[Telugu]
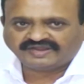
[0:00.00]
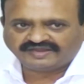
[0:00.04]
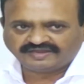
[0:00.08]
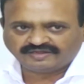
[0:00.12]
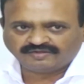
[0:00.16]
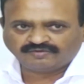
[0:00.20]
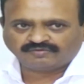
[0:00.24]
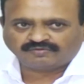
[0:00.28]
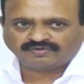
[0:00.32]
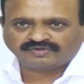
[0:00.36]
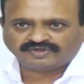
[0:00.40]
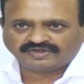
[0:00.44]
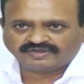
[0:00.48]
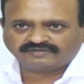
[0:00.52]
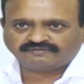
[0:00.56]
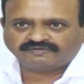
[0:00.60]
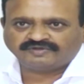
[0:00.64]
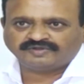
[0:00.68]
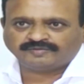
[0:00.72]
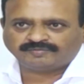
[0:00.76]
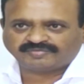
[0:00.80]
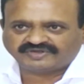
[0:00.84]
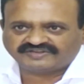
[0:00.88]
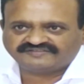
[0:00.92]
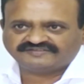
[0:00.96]
ఎన్నుకున్నటువంటి
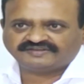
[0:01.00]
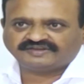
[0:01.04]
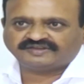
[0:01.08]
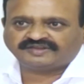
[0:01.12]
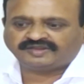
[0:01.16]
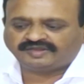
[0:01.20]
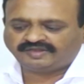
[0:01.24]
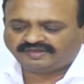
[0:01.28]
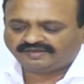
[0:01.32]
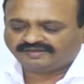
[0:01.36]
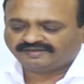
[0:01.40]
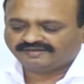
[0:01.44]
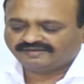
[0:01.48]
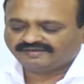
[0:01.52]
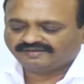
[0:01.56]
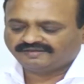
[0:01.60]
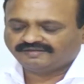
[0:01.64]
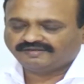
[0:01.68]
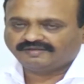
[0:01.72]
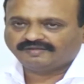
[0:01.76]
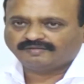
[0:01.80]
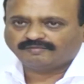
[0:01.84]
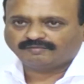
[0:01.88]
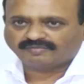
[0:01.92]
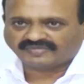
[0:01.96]
ప్రజలకి
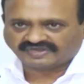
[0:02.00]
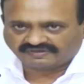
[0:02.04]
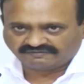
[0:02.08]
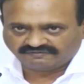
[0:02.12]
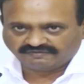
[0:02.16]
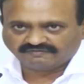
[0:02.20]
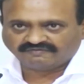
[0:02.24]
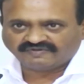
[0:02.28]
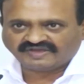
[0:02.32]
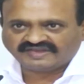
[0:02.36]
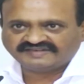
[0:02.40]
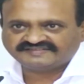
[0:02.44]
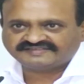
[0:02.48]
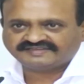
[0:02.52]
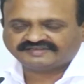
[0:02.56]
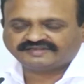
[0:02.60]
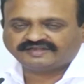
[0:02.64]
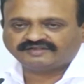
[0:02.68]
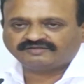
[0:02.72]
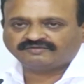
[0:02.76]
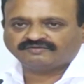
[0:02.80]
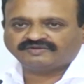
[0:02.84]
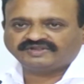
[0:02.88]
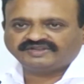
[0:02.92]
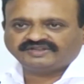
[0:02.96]
మనం
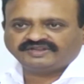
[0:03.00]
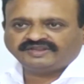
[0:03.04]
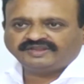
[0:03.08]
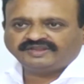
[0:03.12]
ఇవ్వాల్సినటువంటి